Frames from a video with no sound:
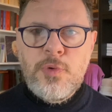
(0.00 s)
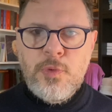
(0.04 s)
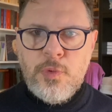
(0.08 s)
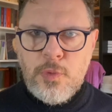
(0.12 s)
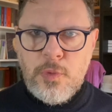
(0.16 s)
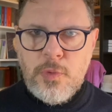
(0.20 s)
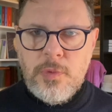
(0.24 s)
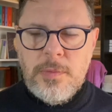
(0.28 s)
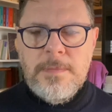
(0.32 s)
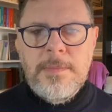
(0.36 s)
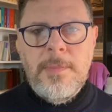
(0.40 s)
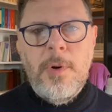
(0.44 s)

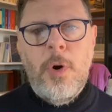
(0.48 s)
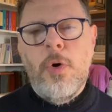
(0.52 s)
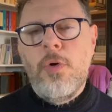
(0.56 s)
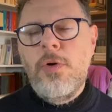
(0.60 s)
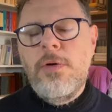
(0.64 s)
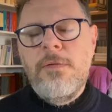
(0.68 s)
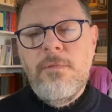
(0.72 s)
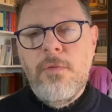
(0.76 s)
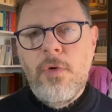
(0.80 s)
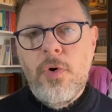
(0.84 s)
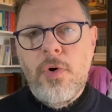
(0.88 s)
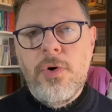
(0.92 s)
tu o
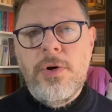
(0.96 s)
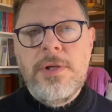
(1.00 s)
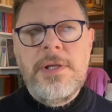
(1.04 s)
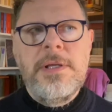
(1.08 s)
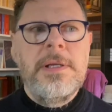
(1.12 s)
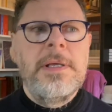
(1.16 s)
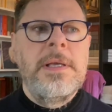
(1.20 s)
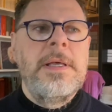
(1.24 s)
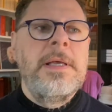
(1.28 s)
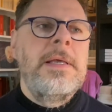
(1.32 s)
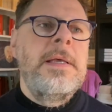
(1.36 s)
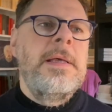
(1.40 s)
il
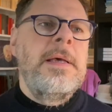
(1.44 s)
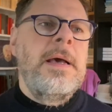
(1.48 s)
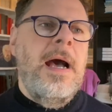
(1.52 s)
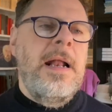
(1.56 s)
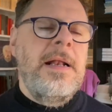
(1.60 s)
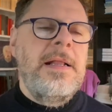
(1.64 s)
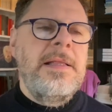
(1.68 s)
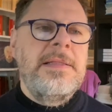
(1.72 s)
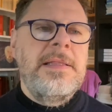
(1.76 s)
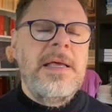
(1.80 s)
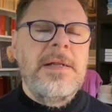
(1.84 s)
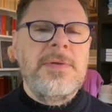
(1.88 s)
voi
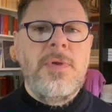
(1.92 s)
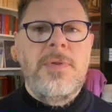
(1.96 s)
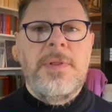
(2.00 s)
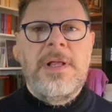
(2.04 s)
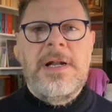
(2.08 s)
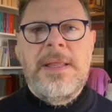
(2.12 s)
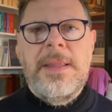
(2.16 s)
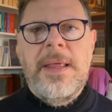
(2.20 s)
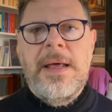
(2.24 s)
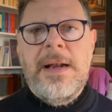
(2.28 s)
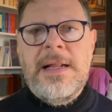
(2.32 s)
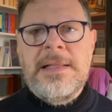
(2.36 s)
all'interno
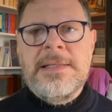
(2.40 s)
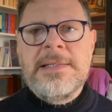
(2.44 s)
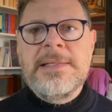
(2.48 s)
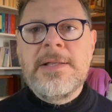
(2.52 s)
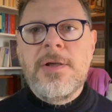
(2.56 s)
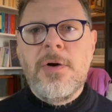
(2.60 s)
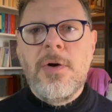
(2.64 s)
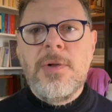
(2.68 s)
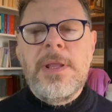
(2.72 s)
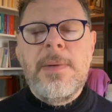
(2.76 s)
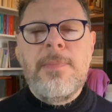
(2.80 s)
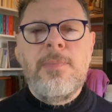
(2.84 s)
della
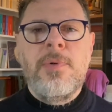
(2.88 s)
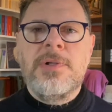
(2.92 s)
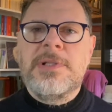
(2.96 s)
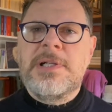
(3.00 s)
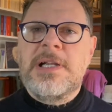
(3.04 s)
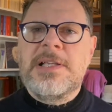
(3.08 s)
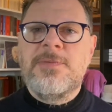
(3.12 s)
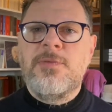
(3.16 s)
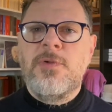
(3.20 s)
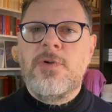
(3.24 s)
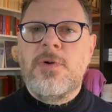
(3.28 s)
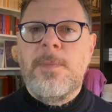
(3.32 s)
narrazione può
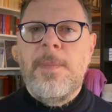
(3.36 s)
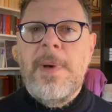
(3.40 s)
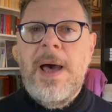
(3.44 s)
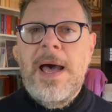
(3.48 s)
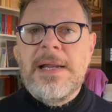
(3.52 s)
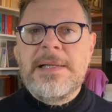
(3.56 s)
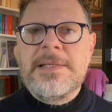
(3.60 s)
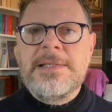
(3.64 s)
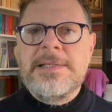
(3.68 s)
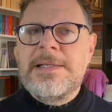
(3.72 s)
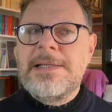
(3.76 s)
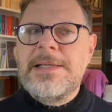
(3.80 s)

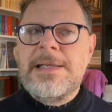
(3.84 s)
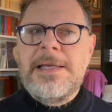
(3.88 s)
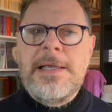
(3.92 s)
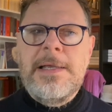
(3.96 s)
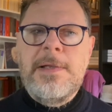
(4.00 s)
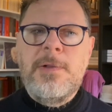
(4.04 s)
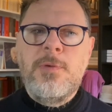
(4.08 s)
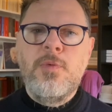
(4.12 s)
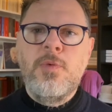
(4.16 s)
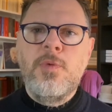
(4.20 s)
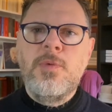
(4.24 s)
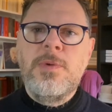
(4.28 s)
trasformarsi
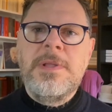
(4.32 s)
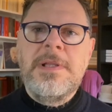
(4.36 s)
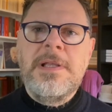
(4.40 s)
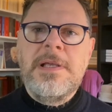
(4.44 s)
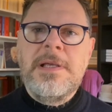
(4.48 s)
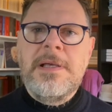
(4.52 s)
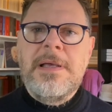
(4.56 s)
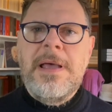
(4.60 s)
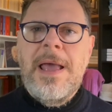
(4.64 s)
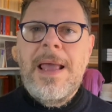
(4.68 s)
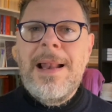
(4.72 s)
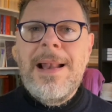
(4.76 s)
in
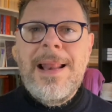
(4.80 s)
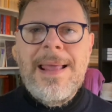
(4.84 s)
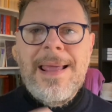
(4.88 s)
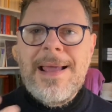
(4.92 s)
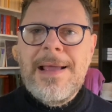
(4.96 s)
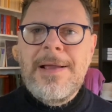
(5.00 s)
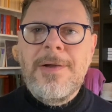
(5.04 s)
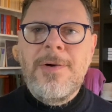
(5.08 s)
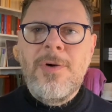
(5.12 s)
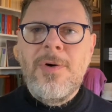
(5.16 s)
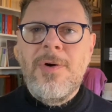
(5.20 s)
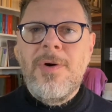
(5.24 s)
un
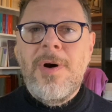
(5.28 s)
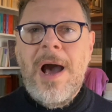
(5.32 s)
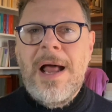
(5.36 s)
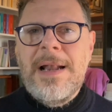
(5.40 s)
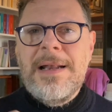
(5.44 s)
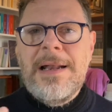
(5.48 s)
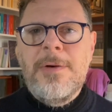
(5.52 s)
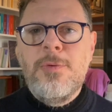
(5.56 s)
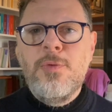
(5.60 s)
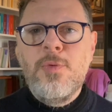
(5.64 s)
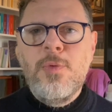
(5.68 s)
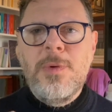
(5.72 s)
elenco
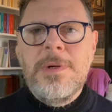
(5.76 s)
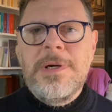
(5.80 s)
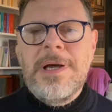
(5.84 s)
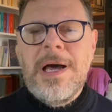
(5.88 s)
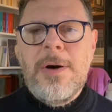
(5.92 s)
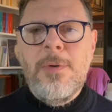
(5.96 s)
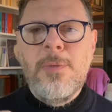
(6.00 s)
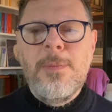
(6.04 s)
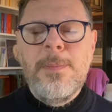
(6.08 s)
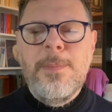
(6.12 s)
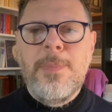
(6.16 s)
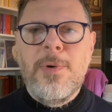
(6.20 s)
alla
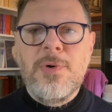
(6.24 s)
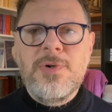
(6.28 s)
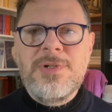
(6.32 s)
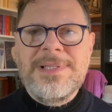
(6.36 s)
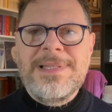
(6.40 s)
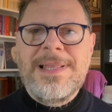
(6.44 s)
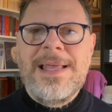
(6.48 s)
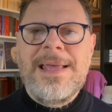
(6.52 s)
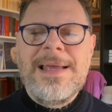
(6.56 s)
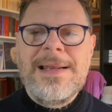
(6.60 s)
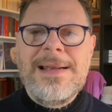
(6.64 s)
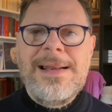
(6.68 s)
lunga un po'
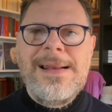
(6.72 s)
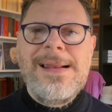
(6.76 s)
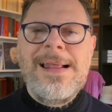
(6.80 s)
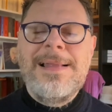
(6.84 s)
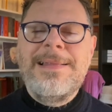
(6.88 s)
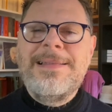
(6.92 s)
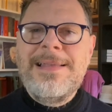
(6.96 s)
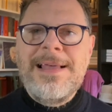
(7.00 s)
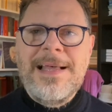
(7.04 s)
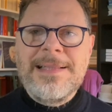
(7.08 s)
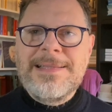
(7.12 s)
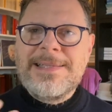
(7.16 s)
sterile
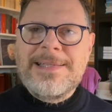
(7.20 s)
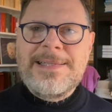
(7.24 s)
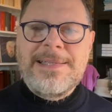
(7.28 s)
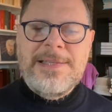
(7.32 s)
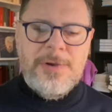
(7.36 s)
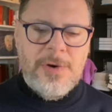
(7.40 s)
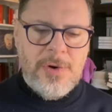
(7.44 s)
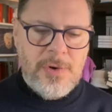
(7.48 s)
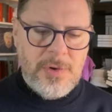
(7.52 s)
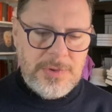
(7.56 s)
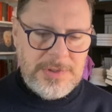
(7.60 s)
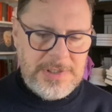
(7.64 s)
di
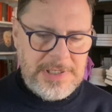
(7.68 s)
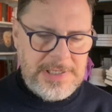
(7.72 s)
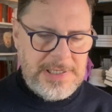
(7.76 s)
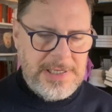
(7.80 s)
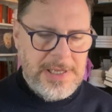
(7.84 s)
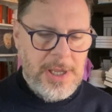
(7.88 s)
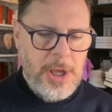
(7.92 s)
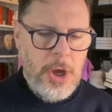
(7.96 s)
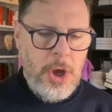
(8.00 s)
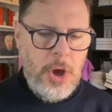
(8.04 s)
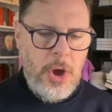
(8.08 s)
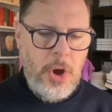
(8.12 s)
azioni
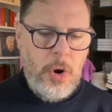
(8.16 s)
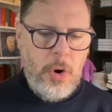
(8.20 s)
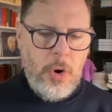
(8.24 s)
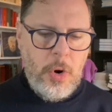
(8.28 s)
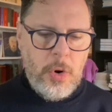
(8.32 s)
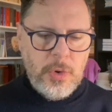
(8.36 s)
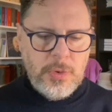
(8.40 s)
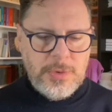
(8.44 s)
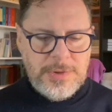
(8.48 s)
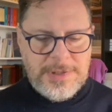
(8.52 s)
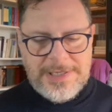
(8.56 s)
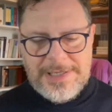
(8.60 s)

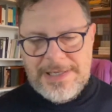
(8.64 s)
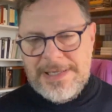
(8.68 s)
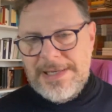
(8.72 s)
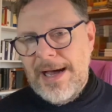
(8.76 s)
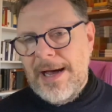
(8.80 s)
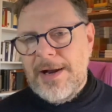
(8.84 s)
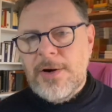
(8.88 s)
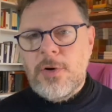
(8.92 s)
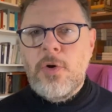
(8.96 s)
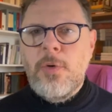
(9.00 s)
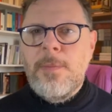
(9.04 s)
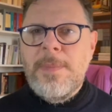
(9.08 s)
o di
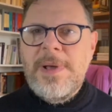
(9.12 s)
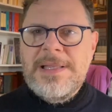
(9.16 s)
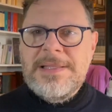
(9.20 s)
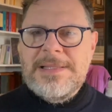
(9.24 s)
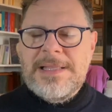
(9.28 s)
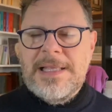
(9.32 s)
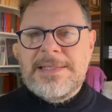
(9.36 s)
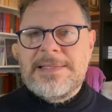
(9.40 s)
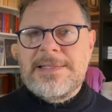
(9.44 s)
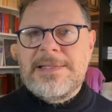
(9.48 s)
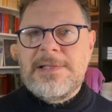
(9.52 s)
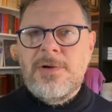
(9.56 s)

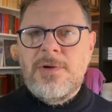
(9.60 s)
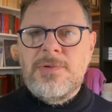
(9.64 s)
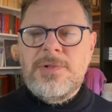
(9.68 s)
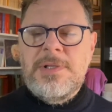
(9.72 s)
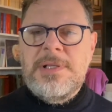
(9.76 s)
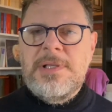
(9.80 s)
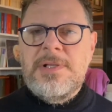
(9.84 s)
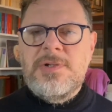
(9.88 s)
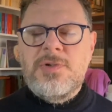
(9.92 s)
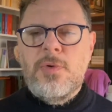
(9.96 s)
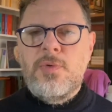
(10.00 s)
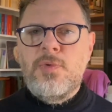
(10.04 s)
argomentazioni,
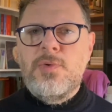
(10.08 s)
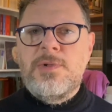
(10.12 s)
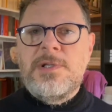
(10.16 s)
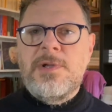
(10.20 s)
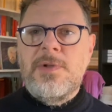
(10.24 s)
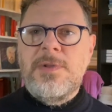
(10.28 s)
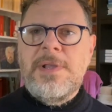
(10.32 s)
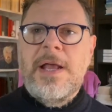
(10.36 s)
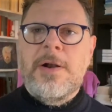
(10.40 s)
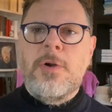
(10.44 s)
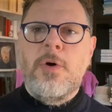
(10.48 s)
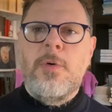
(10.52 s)
di
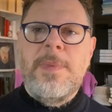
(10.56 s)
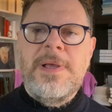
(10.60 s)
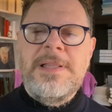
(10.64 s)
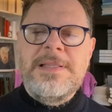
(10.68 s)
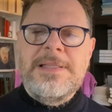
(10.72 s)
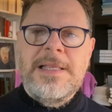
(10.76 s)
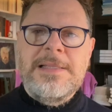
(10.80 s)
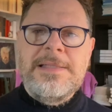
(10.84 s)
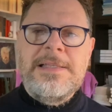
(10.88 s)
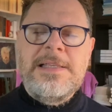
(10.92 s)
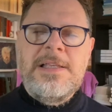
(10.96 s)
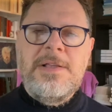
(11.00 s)
soluzioni
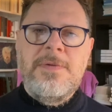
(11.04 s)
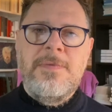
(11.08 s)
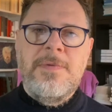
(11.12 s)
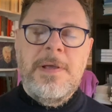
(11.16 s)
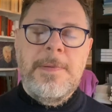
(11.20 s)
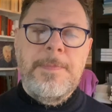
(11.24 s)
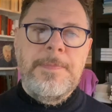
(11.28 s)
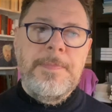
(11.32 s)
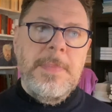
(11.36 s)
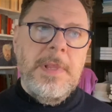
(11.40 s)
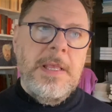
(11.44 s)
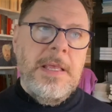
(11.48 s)

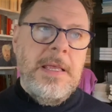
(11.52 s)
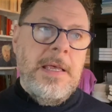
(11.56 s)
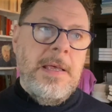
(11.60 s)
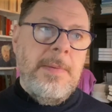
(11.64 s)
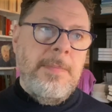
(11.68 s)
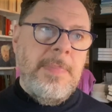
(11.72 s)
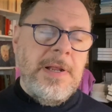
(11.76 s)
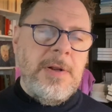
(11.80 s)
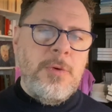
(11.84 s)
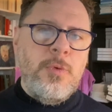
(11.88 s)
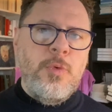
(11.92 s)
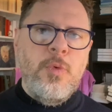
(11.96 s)
argomentative
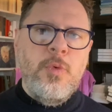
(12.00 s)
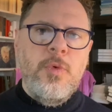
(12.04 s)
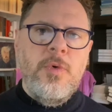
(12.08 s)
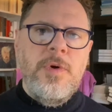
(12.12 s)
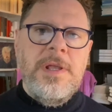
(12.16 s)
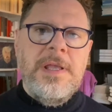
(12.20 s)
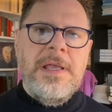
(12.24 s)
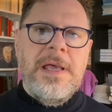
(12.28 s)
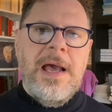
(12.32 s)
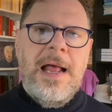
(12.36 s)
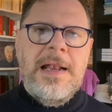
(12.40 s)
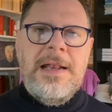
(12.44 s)
per
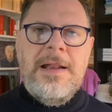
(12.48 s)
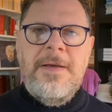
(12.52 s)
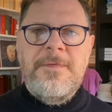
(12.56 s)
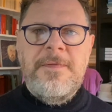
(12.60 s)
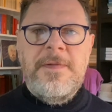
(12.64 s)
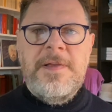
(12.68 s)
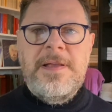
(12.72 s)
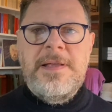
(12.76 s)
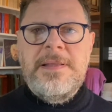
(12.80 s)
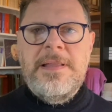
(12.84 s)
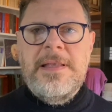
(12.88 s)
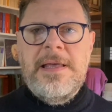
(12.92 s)
cui alla
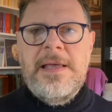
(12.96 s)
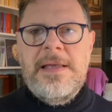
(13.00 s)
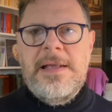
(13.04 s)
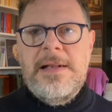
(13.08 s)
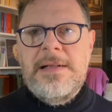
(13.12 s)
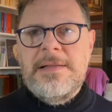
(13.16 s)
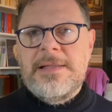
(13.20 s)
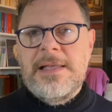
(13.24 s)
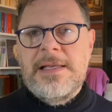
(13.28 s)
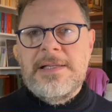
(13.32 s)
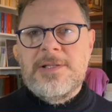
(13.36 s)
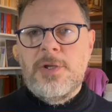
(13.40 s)
fine
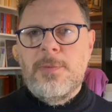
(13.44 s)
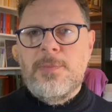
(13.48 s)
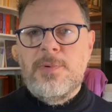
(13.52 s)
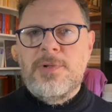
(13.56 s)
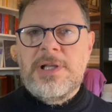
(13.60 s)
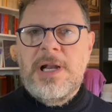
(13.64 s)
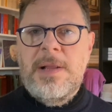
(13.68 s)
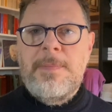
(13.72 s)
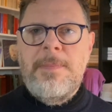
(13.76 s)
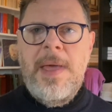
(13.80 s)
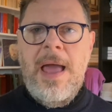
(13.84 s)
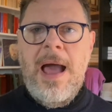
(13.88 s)
il testo
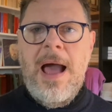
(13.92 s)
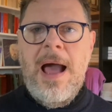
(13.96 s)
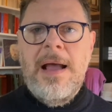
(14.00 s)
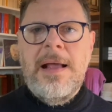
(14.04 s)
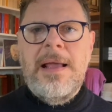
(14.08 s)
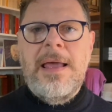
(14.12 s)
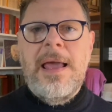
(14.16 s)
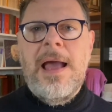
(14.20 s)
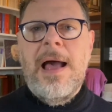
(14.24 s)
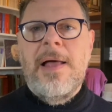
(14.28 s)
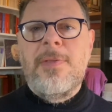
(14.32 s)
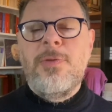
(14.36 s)
potrebbe
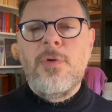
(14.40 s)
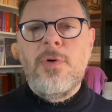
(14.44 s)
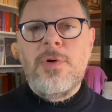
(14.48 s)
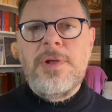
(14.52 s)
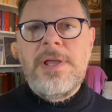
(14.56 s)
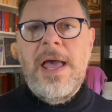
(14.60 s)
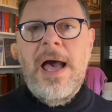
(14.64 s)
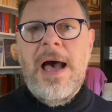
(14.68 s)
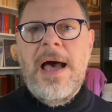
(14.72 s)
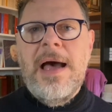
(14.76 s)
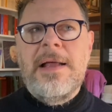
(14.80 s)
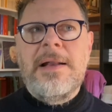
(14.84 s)
anche
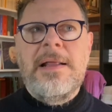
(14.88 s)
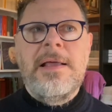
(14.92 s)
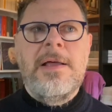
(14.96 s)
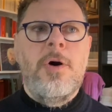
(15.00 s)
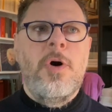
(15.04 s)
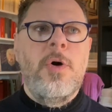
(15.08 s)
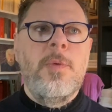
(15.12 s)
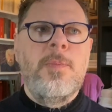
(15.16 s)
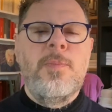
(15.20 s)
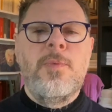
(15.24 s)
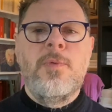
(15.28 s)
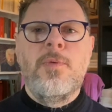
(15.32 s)
annoiare
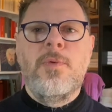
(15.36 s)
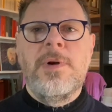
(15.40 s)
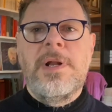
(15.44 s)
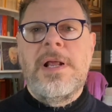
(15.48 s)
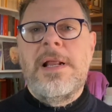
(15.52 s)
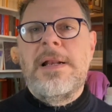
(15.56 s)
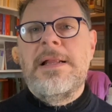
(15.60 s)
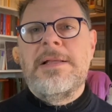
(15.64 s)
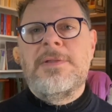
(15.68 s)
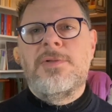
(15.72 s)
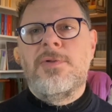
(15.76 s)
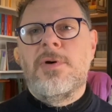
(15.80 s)
oppure
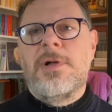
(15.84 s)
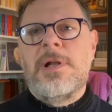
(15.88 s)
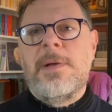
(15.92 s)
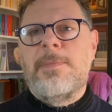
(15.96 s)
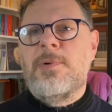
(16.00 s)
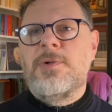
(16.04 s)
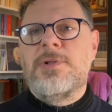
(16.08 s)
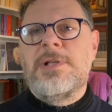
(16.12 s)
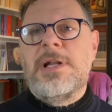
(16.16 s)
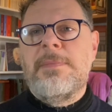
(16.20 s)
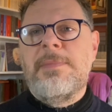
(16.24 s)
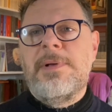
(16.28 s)
il lettore
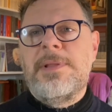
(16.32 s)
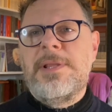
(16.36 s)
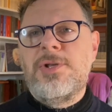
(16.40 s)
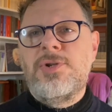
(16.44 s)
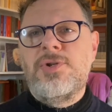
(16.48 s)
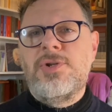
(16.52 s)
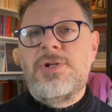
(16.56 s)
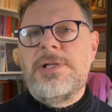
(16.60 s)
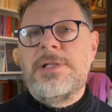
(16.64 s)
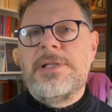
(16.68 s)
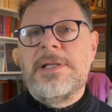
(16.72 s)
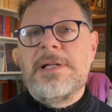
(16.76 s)
potrebbe
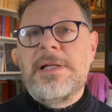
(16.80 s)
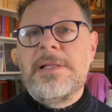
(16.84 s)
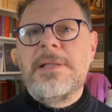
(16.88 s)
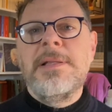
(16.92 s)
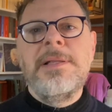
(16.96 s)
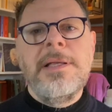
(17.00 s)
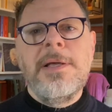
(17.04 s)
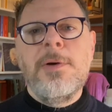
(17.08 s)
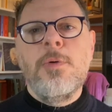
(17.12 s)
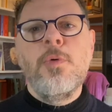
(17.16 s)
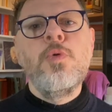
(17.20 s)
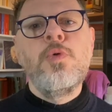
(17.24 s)
decidere
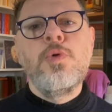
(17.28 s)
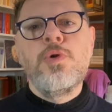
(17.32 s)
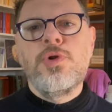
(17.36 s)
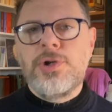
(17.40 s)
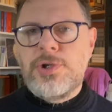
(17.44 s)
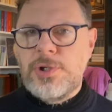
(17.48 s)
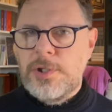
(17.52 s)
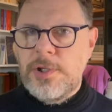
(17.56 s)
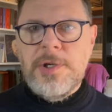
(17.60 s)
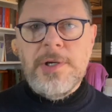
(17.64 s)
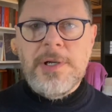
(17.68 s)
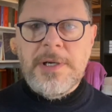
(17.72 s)
di
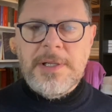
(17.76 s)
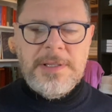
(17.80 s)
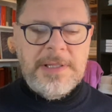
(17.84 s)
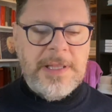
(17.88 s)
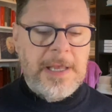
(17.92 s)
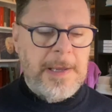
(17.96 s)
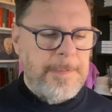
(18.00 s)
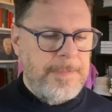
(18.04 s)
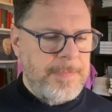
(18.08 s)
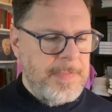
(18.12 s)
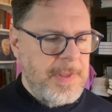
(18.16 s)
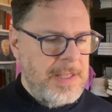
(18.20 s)

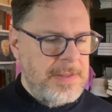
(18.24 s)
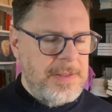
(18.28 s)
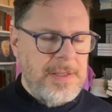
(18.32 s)
uscirne,